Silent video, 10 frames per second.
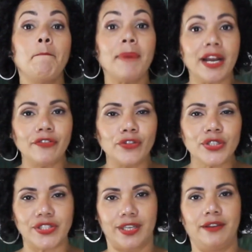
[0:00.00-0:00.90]
para
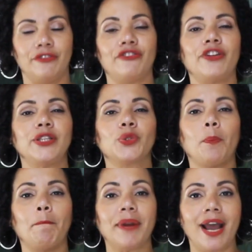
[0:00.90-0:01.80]
você, feito
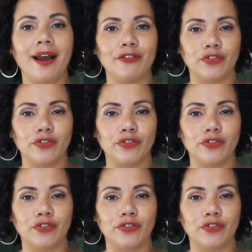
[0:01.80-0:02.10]
para